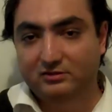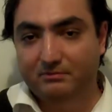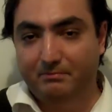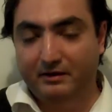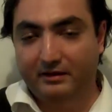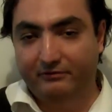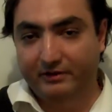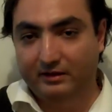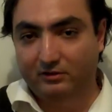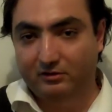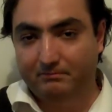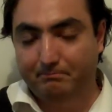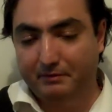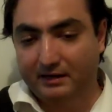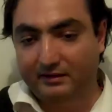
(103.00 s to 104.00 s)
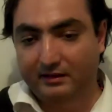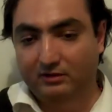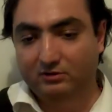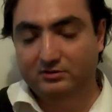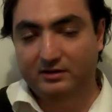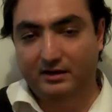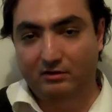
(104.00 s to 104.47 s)
esto para efectos
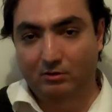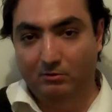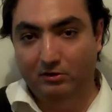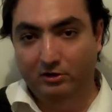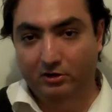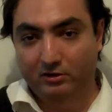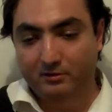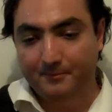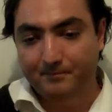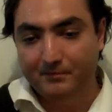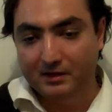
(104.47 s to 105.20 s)
prácticos en Nuevo León?